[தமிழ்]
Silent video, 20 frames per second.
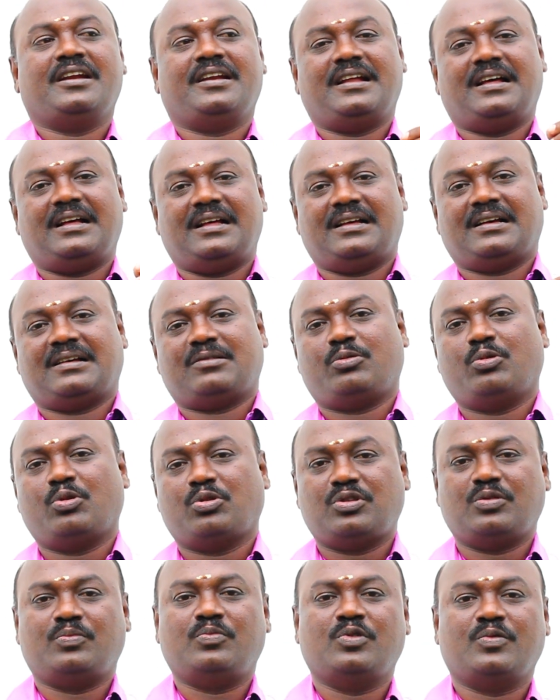நான்
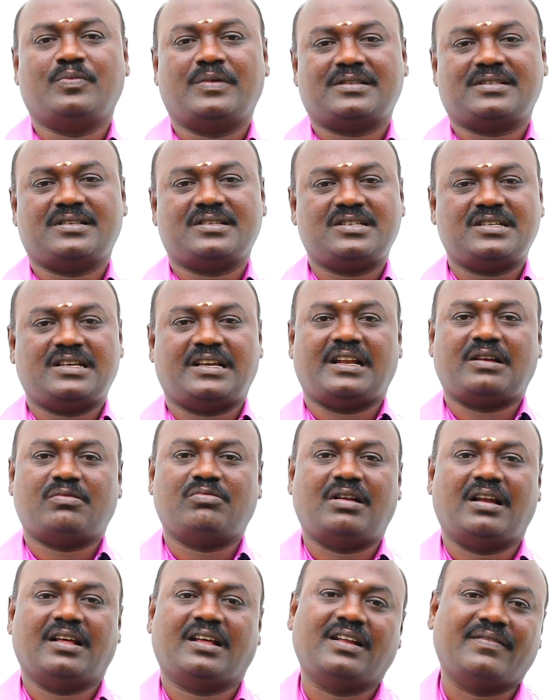கொடுத்து மூணு மாதம் ஆச்சு எனக்கு
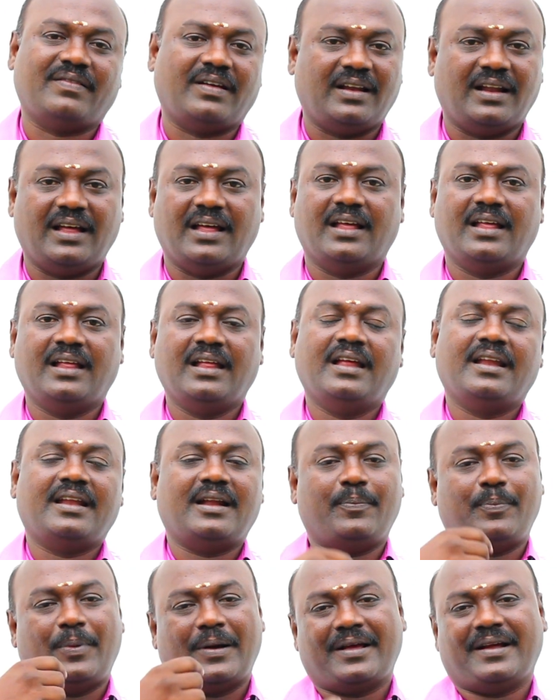ஒன்றும் அழகருக்கு வரல
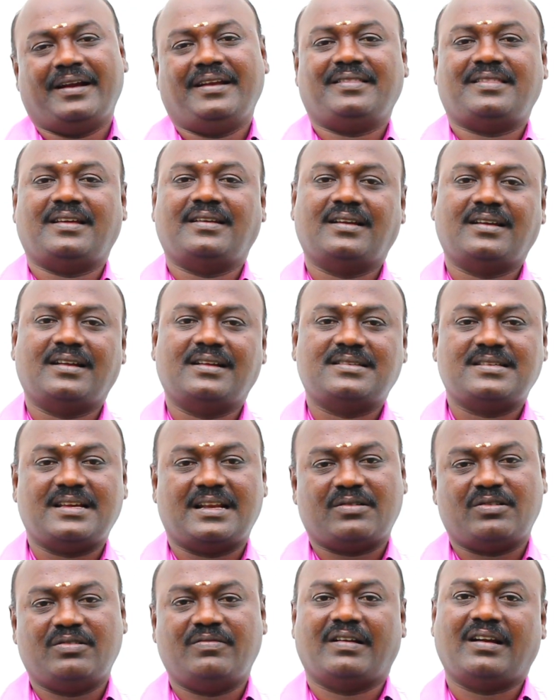நான் பணம் கட்டி எத்தனை நாள் ஆச்சு
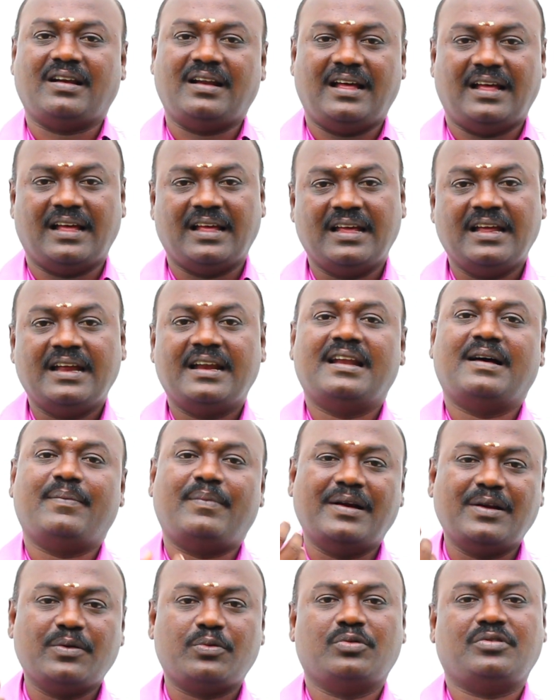எனக்கு ஒன்றும் வரல நான்
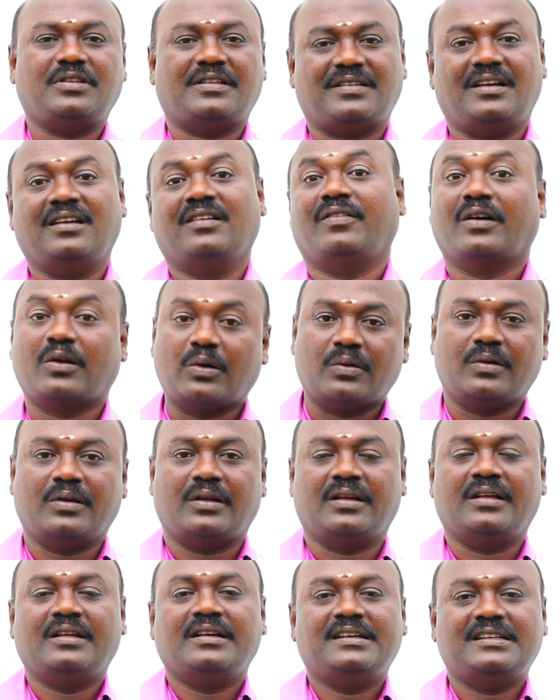மனு கொடுத்து எத்தனை நாள்
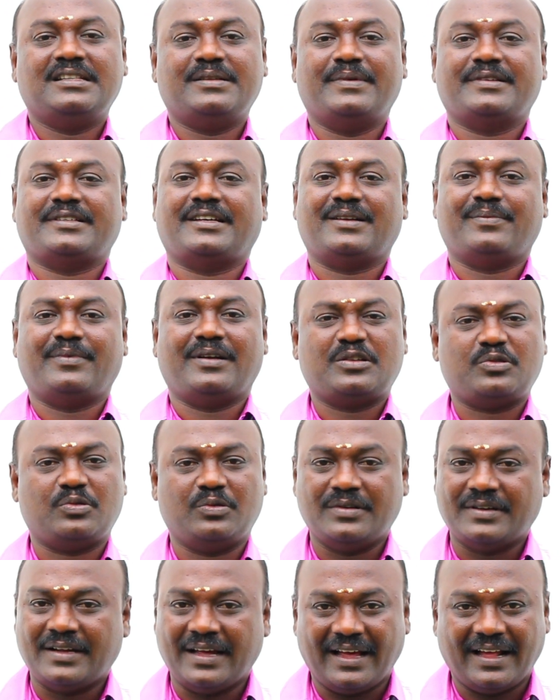வரணும் இந்த மாதிரி சட்டமெல்லாம்
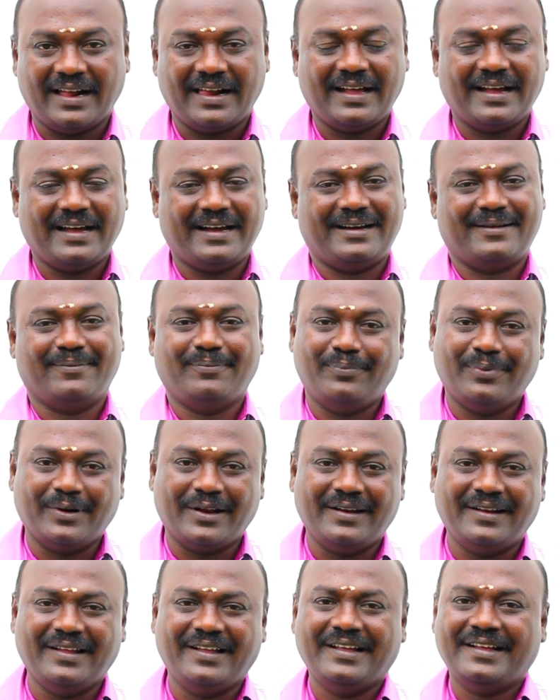சொல்லுங்கள்
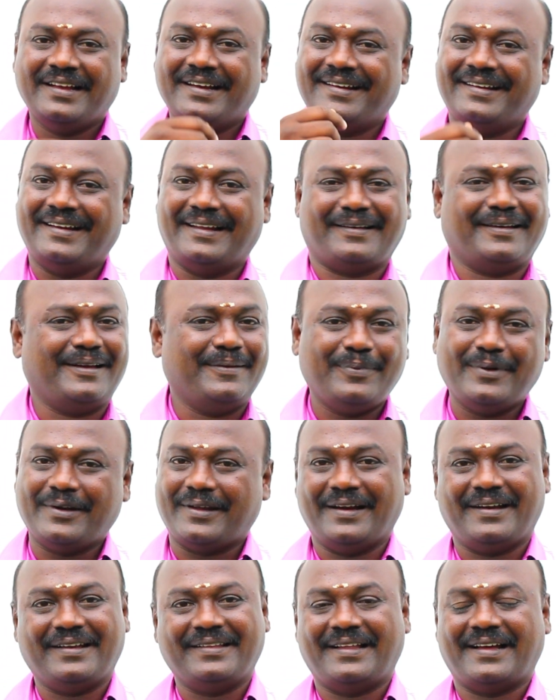அப்படின்னு நிறைய பேர்
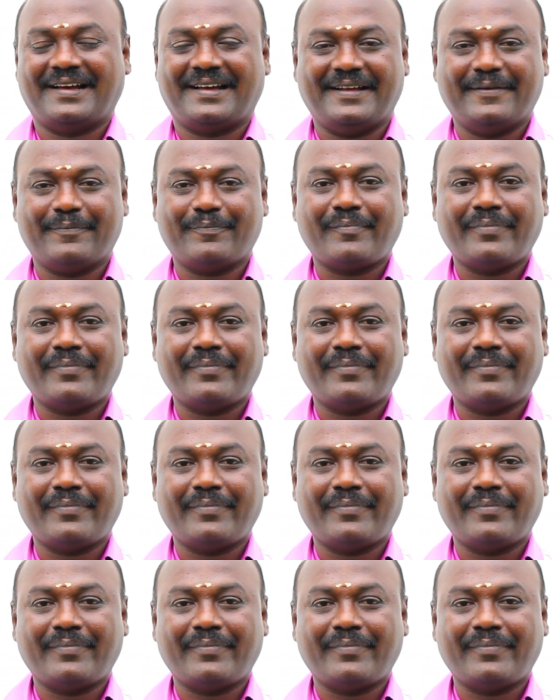கேட்டிருந்தாங்க